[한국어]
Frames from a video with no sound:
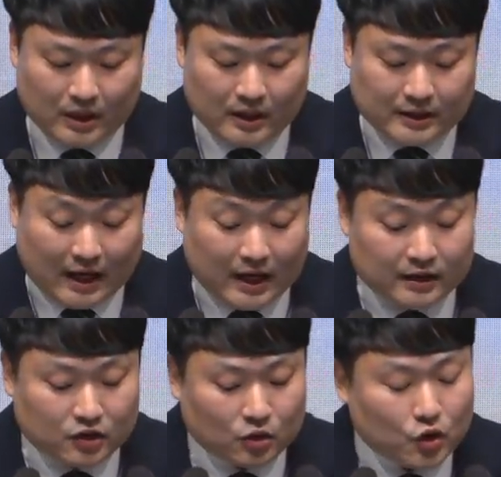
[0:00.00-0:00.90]

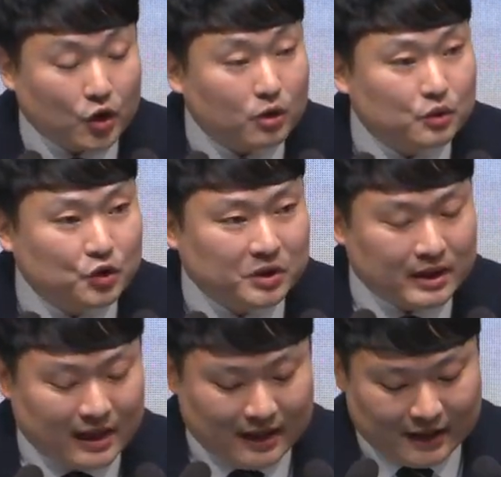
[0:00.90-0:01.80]
사랑하는 성도 여러분,
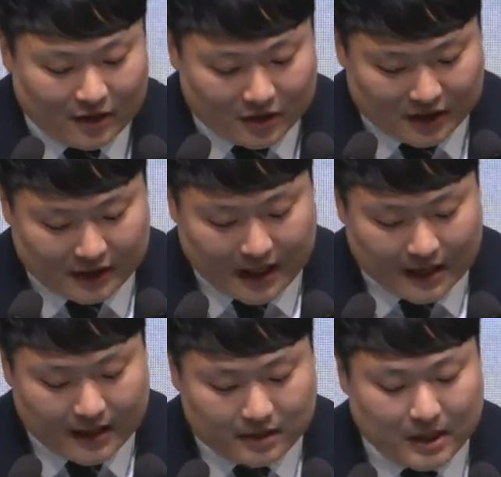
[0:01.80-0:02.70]
이것이
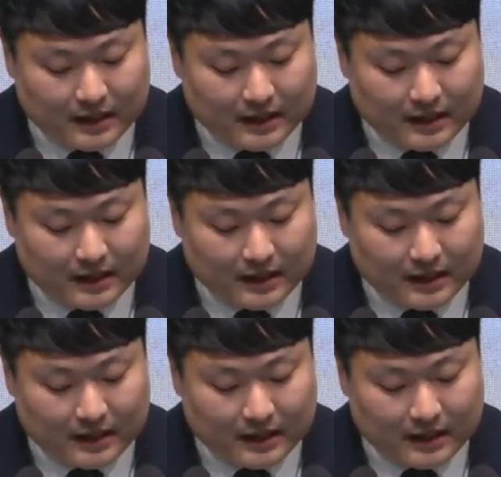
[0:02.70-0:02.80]
하나님의